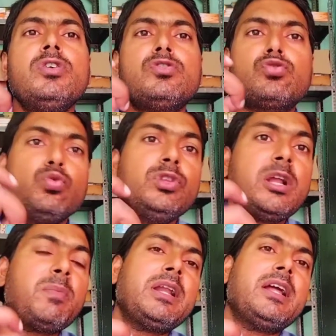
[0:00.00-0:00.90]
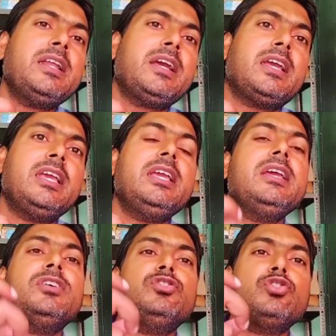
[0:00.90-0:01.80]
सुंदर बनाने की
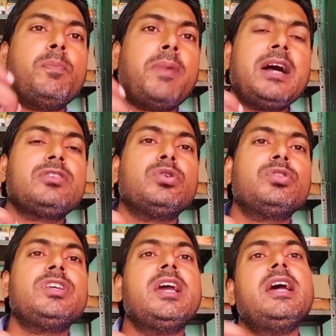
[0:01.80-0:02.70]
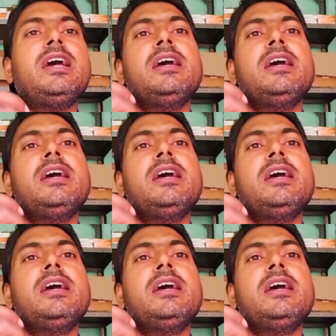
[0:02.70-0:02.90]
जो बात होती है